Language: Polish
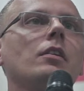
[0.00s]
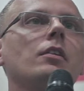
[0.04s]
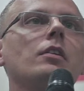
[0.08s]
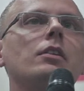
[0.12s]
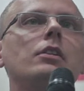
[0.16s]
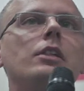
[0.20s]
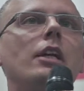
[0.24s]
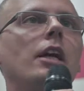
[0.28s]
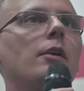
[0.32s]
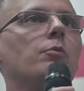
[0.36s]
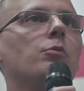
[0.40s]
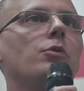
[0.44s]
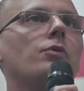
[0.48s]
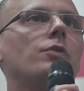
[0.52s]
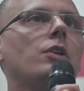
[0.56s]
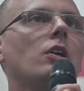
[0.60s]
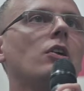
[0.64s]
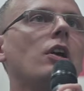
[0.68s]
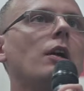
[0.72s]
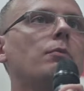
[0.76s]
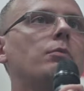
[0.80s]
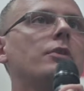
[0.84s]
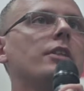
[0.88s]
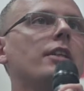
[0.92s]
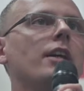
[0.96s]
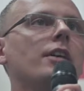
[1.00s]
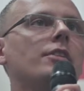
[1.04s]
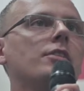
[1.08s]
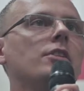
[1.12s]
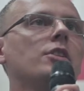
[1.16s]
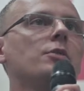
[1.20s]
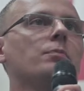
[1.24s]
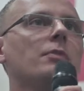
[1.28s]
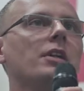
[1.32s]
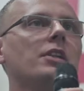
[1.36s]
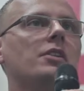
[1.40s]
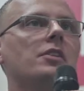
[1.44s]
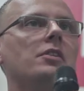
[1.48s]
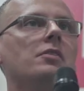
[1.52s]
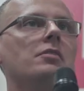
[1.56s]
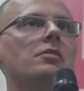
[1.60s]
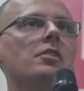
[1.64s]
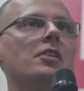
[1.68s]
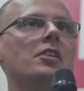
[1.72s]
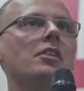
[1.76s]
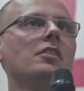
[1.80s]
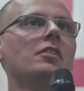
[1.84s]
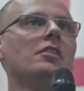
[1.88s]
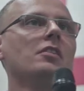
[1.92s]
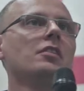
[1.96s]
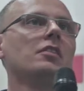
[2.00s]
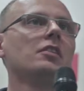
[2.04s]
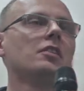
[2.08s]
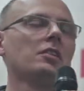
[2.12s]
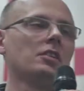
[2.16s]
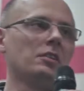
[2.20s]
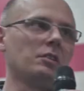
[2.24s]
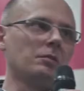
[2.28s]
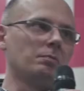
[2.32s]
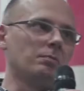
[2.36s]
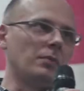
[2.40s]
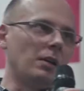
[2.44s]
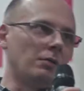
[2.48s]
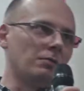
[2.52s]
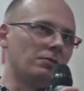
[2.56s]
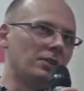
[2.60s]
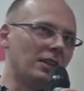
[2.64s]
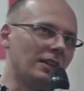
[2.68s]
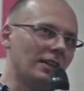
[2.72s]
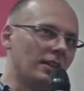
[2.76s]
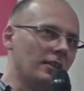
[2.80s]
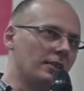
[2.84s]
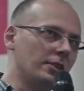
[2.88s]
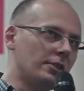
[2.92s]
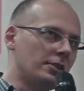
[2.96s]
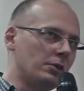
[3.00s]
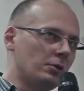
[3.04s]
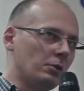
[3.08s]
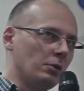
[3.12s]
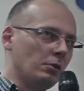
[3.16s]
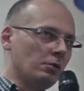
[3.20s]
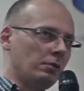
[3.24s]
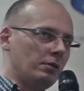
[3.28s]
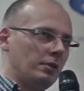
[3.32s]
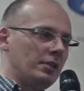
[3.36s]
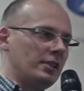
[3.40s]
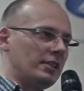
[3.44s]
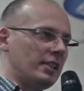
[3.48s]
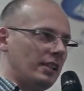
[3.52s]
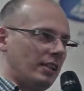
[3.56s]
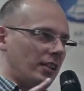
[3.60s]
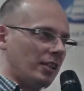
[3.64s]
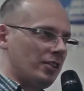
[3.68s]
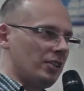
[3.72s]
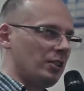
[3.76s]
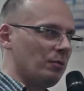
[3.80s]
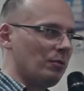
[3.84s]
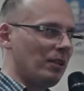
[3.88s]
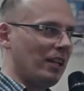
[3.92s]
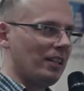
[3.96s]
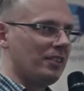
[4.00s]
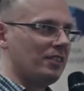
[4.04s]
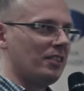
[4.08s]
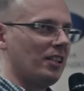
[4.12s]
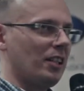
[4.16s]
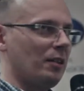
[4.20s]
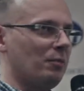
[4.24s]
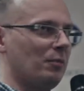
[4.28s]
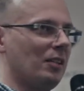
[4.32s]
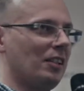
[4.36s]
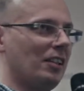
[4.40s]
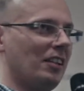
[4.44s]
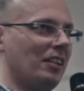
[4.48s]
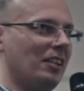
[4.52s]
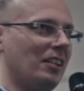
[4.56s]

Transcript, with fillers: Ja mówię o aplikacji Smart TV. Mam wiele listów i za każdym razem